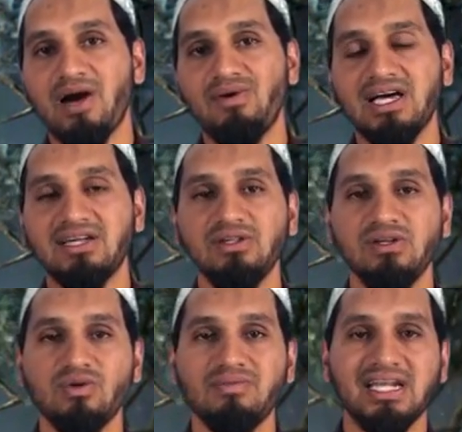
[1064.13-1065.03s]
อาวลาดุ
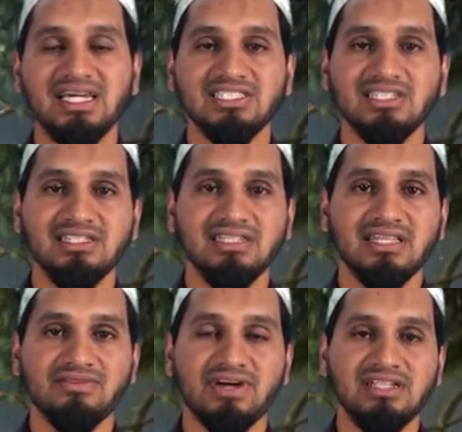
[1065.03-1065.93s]
ลกุมาลาชัยอินี
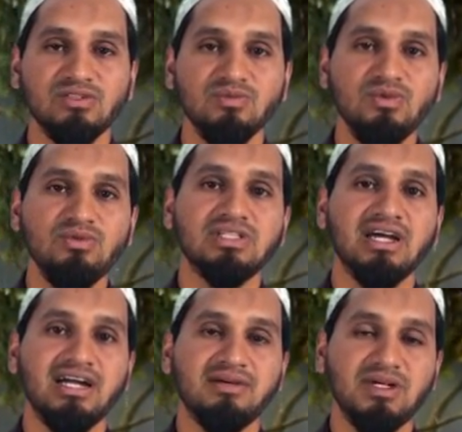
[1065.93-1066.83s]
ดาฟันตุมูหู
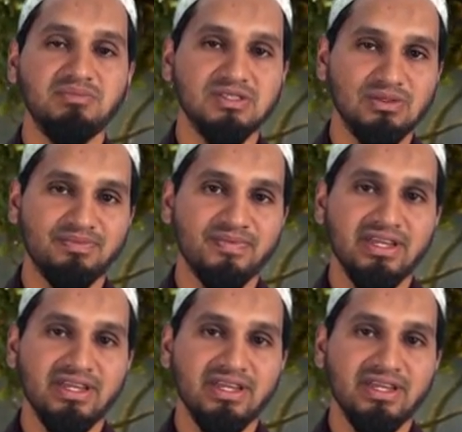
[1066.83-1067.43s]
ตาฮาบับตุม